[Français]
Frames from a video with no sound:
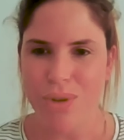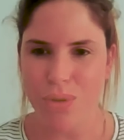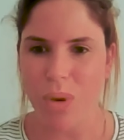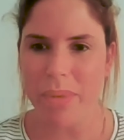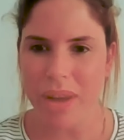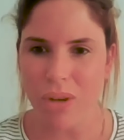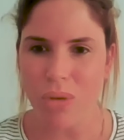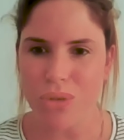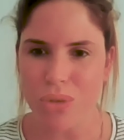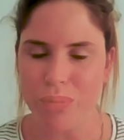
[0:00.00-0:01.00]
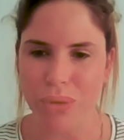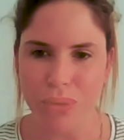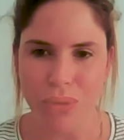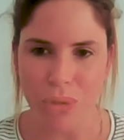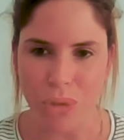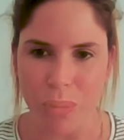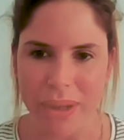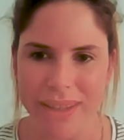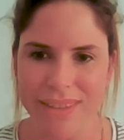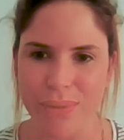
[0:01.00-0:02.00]
Je vois bien l'enjeu pour toute
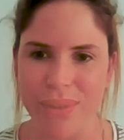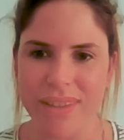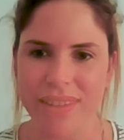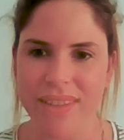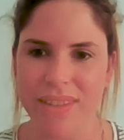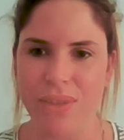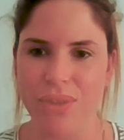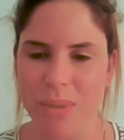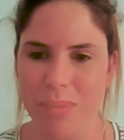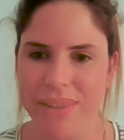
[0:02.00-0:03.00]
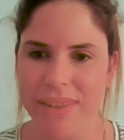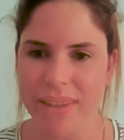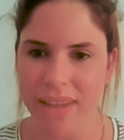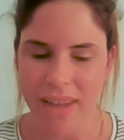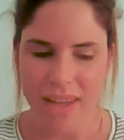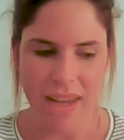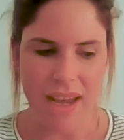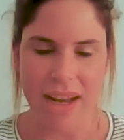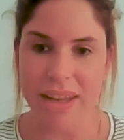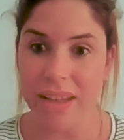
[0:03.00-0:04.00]
entreprise, en fait, d'être sensibilisée
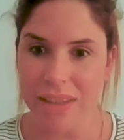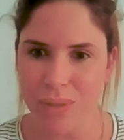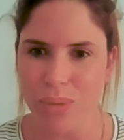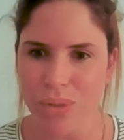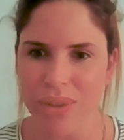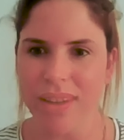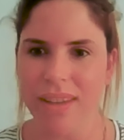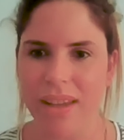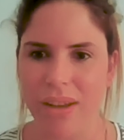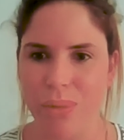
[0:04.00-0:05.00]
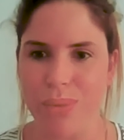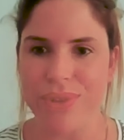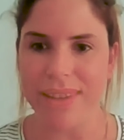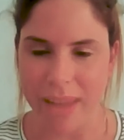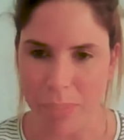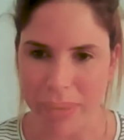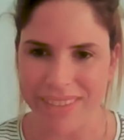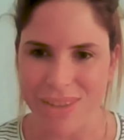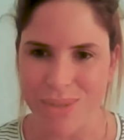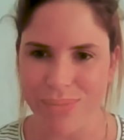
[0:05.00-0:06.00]
à l'analyse de données, euh, aux
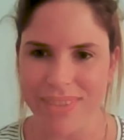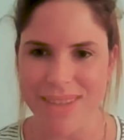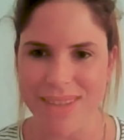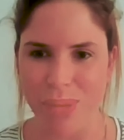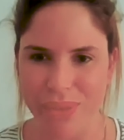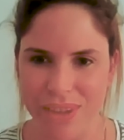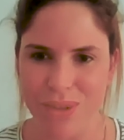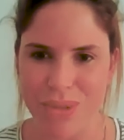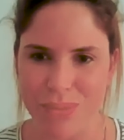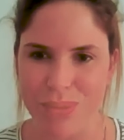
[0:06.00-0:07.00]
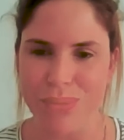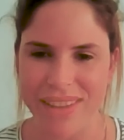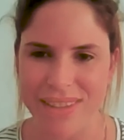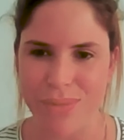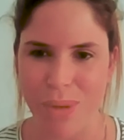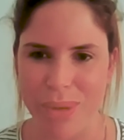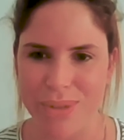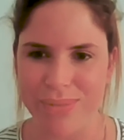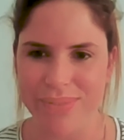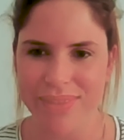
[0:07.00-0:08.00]
interprétations. C'est pour ça que j'ai voulu faire cette
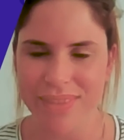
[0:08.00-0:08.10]
formation.